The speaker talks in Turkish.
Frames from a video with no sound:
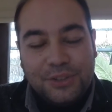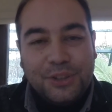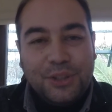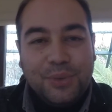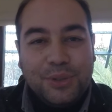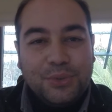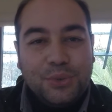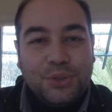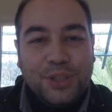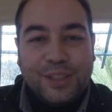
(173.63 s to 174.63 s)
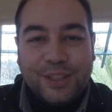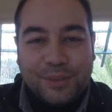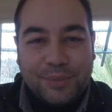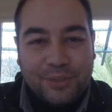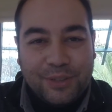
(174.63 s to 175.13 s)
Hiç tanımadığınız hocadan da
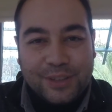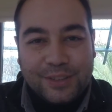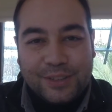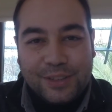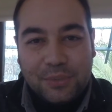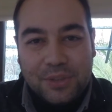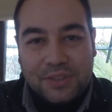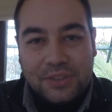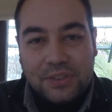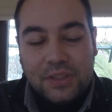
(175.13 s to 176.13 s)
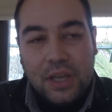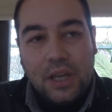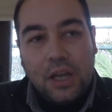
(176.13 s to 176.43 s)
gidip referans isteyebilirsiniz.